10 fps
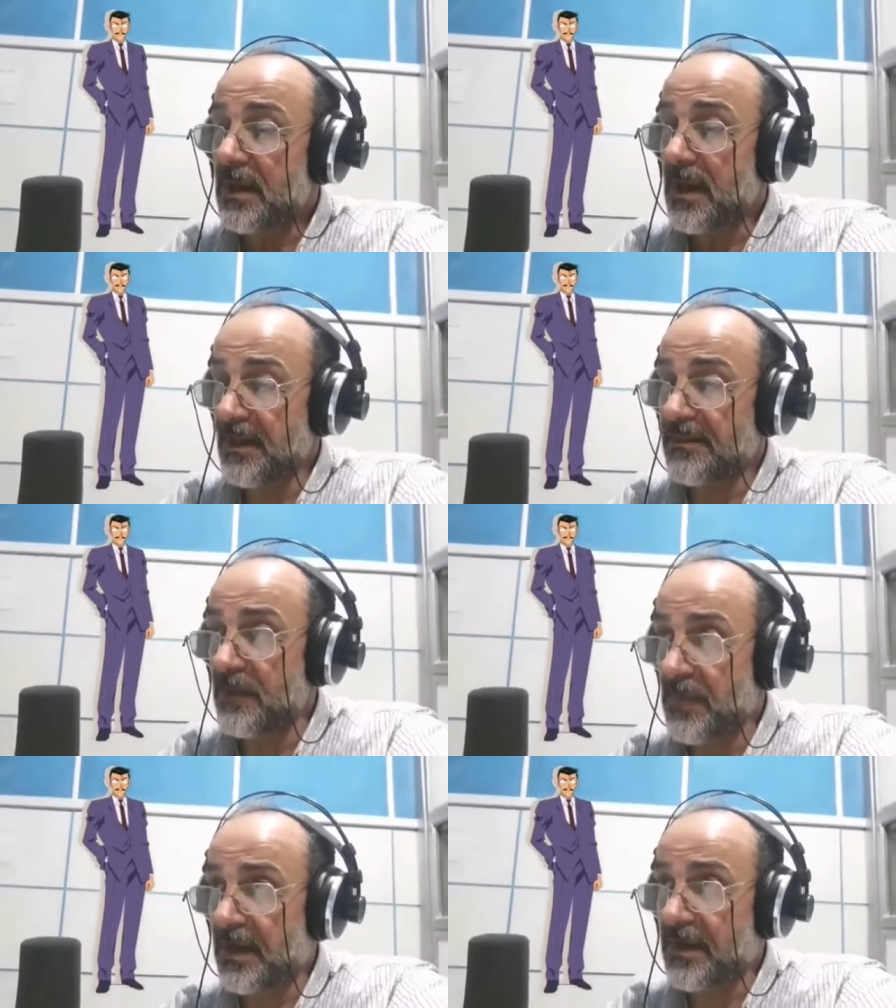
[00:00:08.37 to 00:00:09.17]

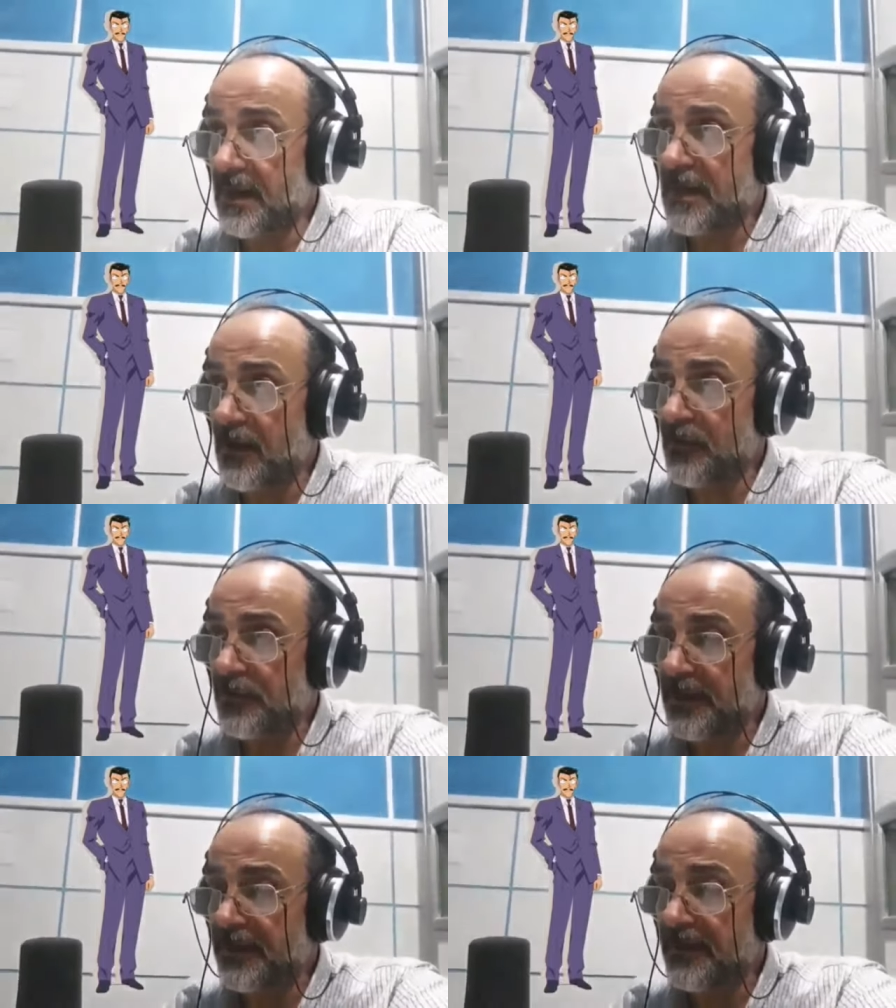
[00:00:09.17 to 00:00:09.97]
هذا ما
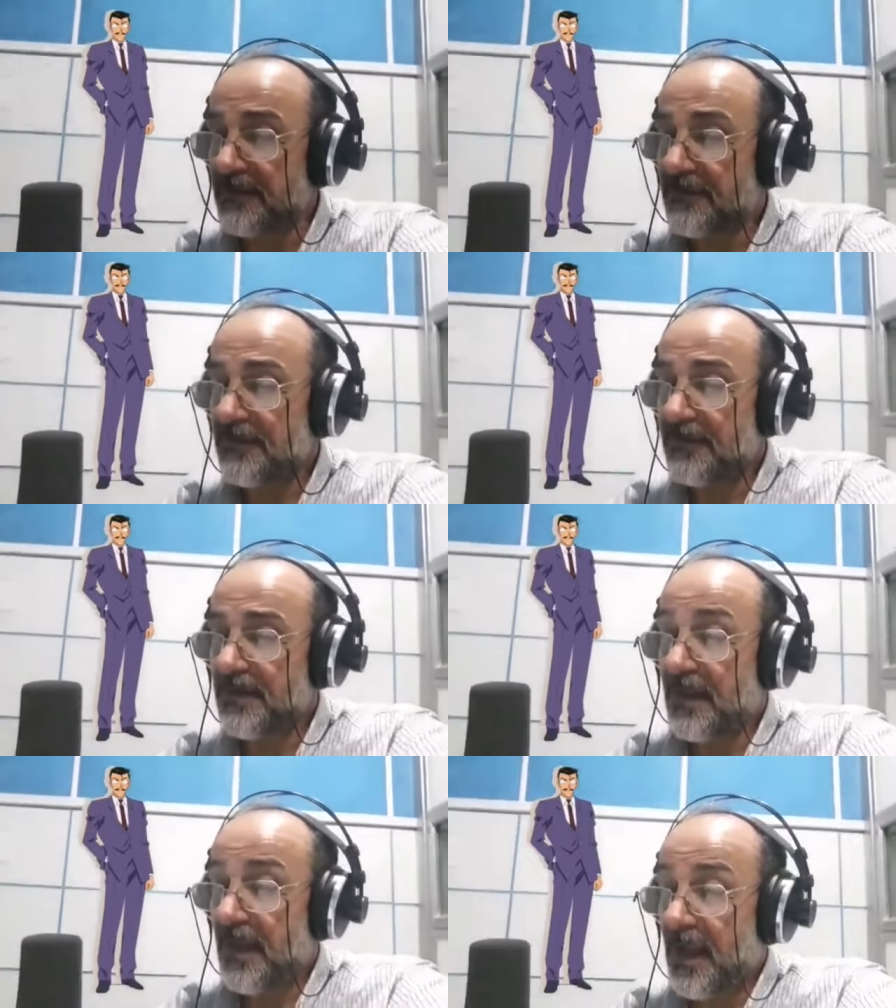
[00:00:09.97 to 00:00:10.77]
قاله لي
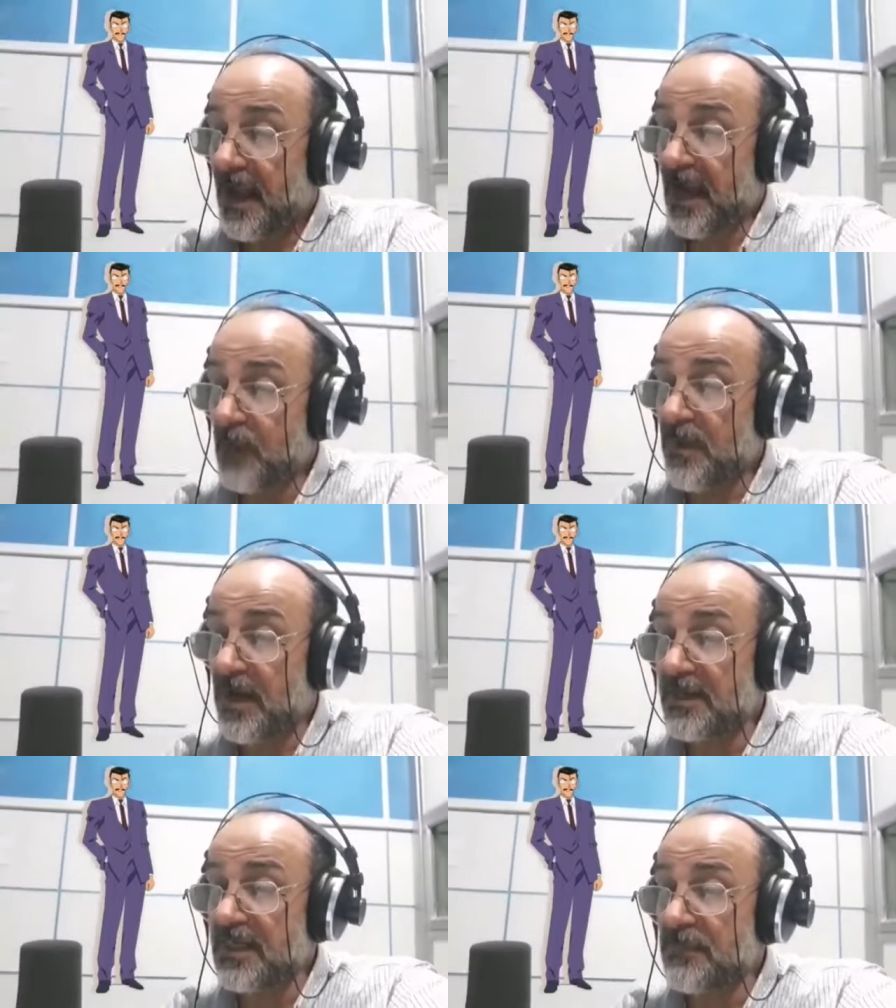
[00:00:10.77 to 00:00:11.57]

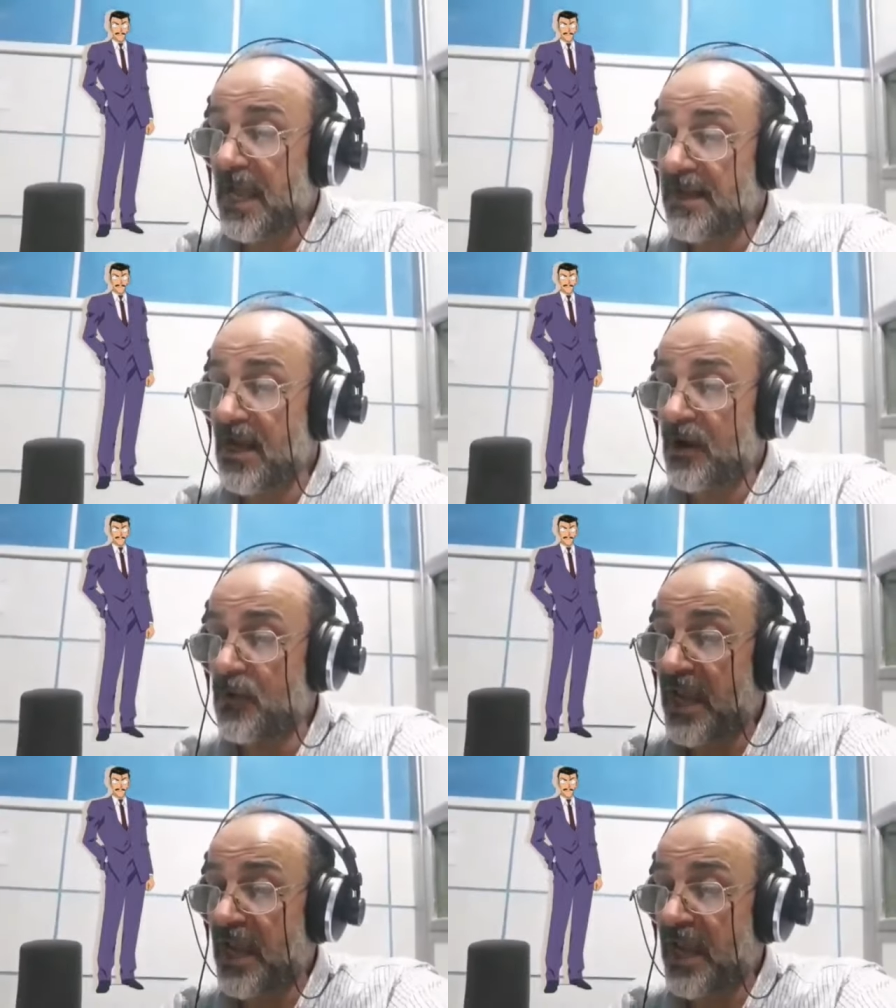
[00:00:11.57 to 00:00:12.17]
أخبرني بأنه